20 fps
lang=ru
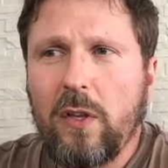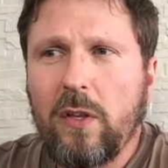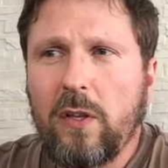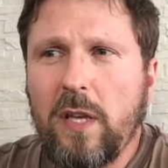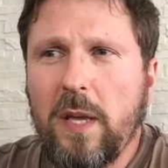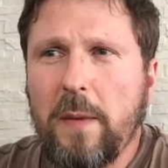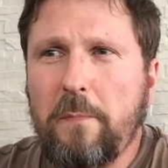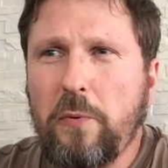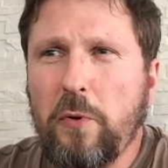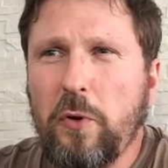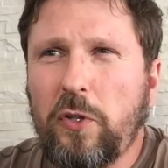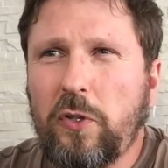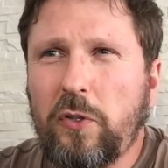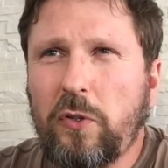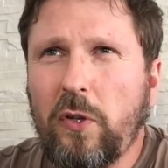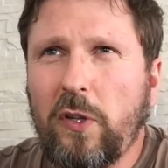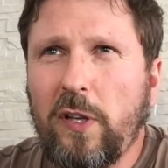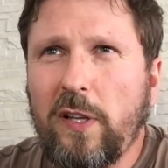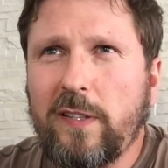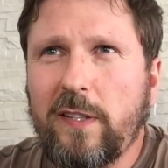И пусть
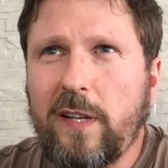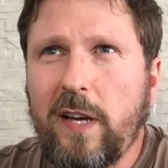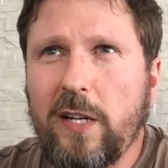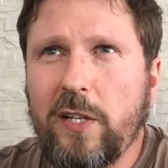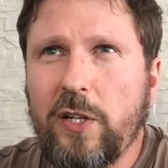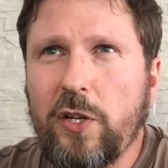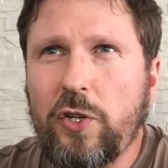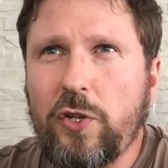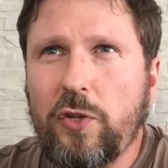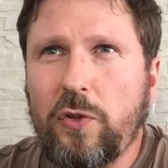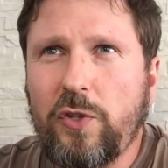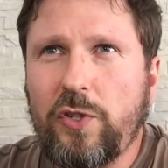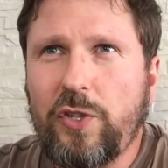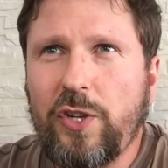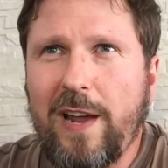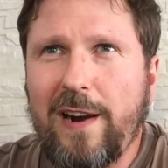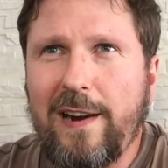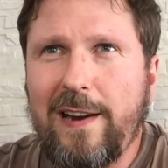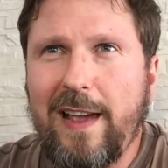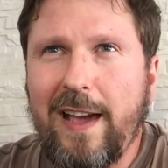кто-то скажет, что
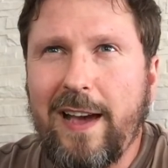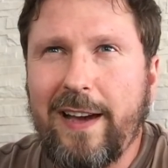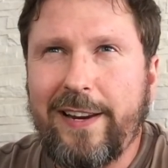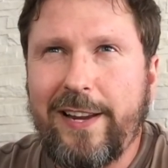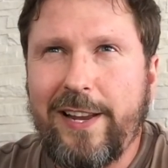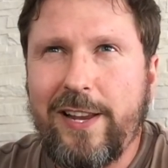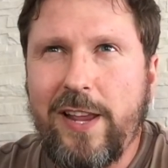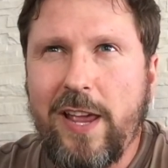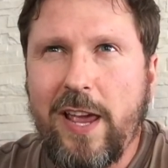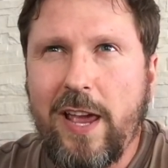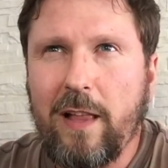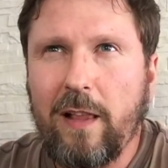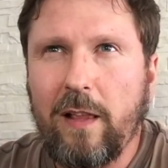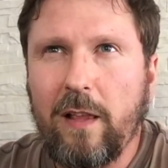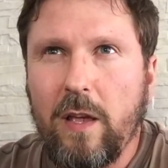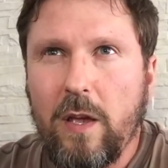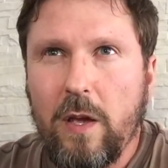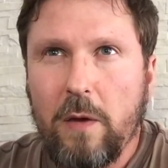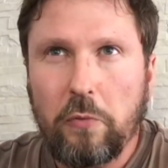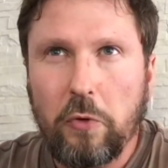Чарли охренел.
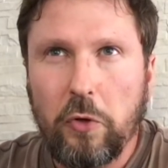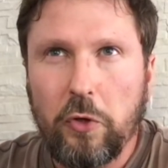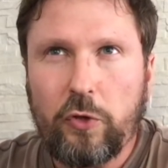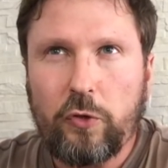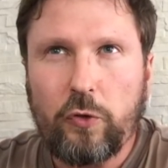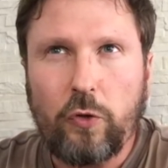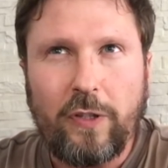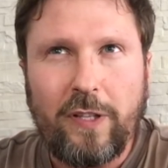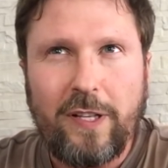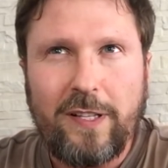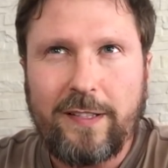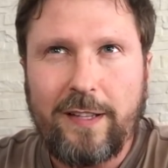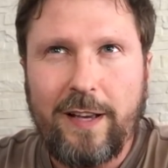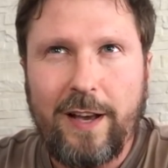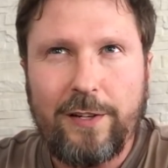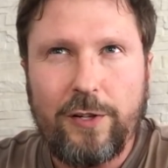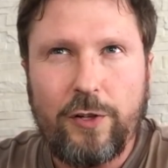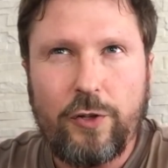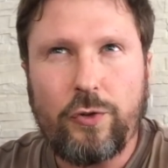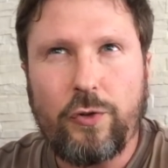Пусть кто-то
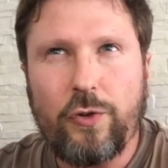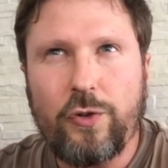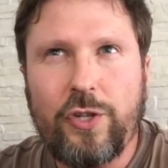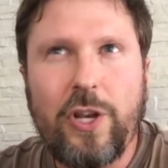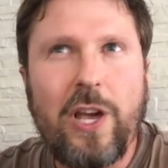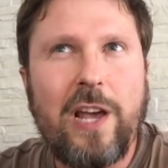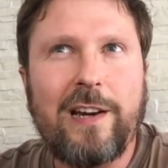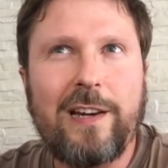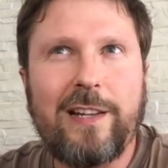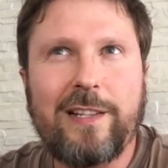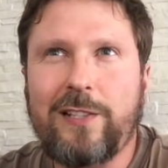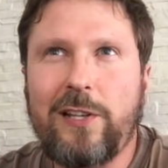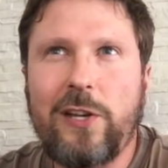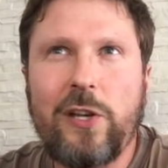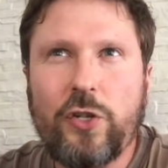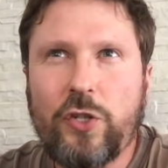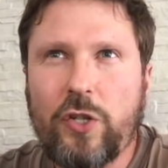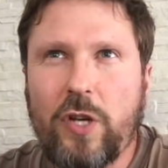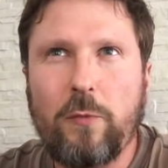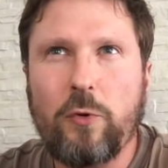скажет, что Чарли
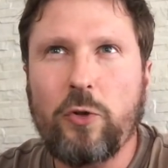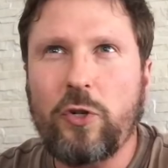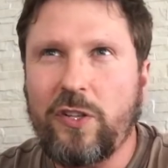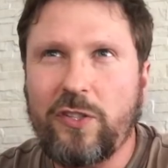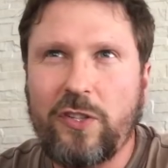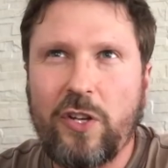слишком уже